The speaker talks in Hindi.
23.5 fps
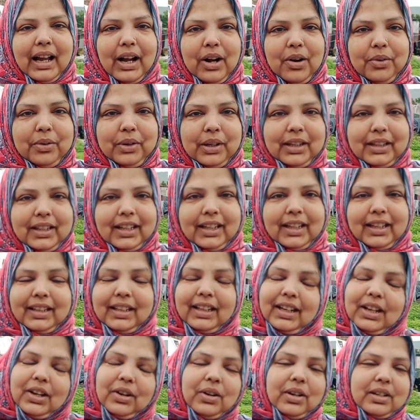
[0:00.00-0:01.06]
दिखाऊंगी धीरे
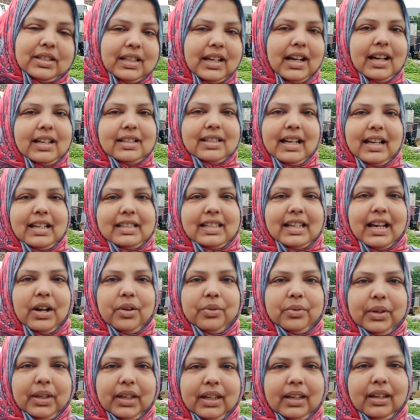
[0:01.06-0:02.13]
धीरे और जहाँ जहाँ
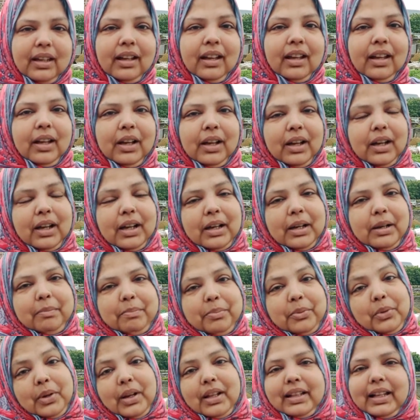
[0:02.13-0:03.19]
जाऊँगी
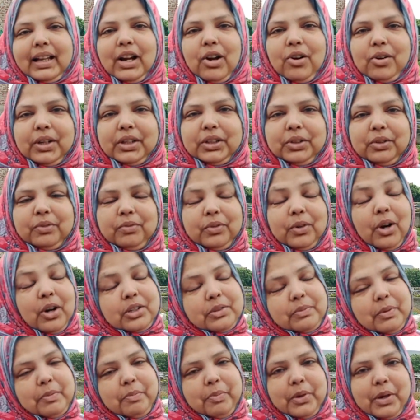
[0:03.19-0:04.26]
पूरा दिखाऊंगी तो
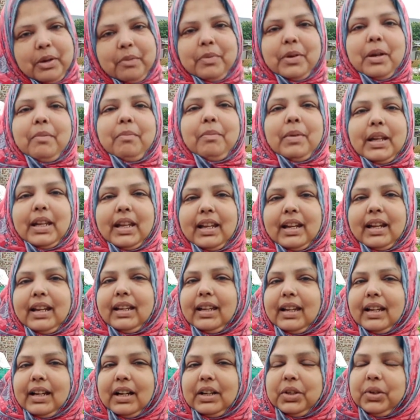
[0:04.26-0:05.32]
व्लॉग्स भी पूरा पूरा बने
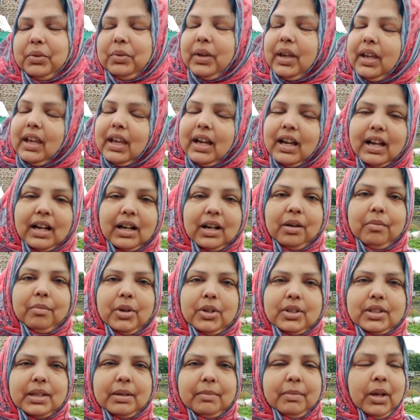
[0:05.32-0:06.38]
रहिएगा क्योंकि यहाँ का
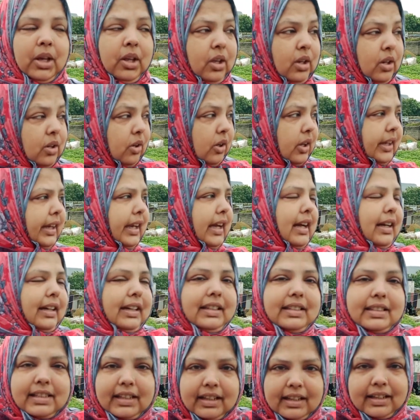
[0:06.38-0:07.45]
मौसम और यहाँ
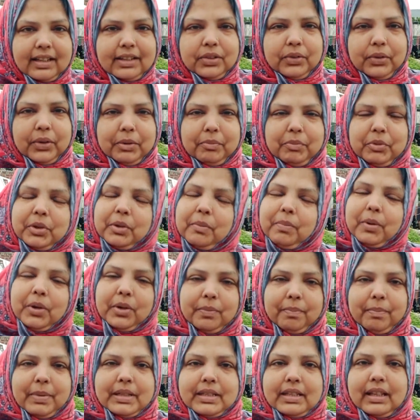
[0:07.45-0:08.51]
की जगह जो है मुझे
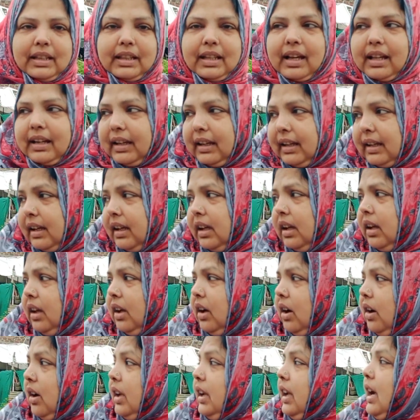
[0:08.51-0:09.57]
बहुत पसंद आ रही है
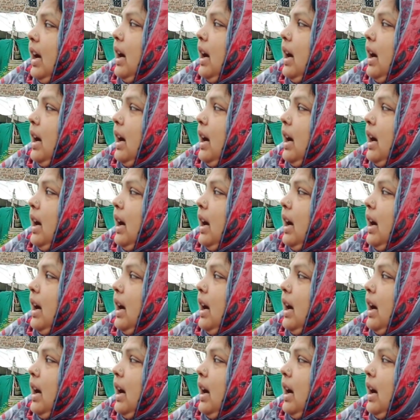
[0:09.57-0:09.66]
और